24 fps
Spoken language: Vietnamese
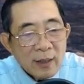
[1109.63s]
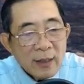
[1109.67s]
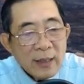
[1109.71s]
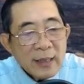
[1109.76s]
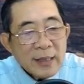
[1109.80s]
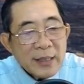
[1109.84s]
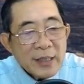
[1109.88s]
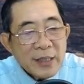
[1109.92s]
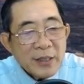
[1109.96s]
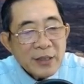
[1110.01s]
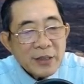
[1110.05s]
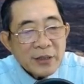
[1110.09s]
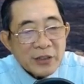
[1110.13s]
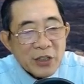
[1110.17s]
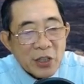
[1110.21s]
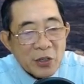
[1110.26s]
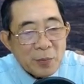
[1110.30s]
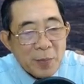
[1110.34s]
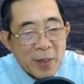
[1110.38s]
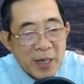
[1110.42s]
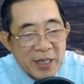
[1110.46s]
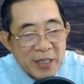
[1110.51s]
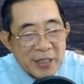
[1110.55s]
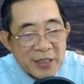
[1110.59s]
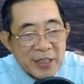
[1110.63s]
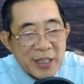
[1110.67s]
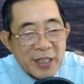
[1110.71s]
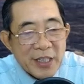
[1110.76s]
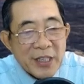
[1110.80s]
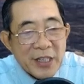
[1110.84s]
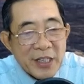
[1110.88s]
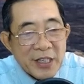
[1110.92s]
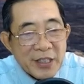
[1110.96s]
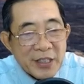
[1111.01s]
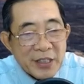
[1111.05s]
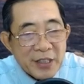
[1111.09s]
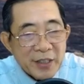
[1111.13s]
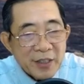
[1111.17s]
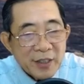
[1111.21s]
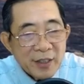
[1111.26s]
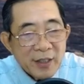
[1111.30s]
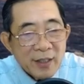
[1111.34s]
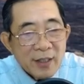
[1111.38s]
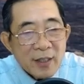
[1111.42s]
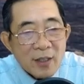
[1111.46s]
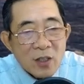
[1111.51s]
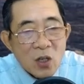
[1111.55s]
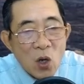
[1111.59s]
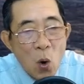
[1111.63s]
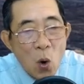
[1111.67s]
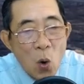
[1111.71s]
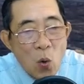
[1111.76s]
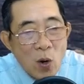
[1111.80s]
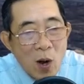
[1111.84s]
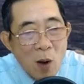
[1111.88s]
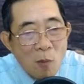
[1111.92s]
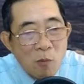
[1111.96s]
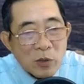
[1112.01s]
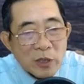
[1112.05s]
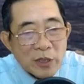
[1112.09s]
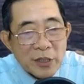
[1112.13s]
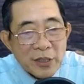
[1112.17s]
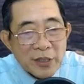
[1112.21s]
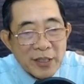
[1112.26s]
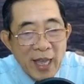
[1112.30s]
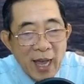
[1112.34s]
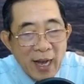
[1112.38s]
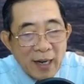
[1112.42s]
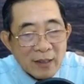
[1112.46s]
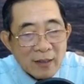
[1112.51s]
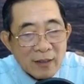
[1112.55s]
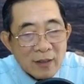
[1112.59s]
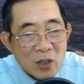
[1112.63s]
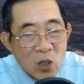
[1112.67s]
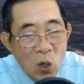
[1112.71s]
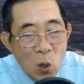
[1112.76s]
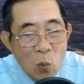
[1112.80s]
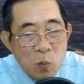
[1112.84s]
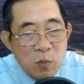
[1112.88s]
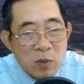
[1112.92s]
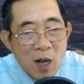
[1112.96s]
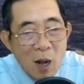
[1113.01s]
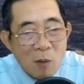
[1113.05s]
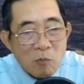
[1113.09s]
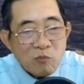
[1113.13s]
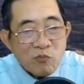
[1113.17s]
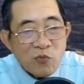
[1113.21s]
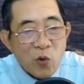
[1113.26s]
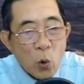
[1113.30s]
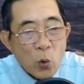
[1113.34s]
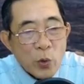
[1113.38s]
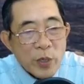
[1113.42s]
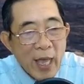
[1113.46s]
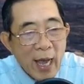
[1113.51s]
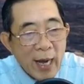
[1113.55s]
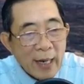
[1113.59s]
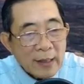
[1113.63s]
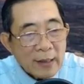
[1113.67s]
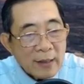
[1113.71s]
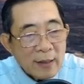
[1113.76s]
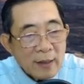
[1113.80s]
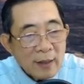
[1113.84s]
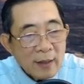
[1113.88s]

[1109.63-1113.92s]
Dương Tử My chỉ cười, cô không có thừa nhận cũng không phủ nhận.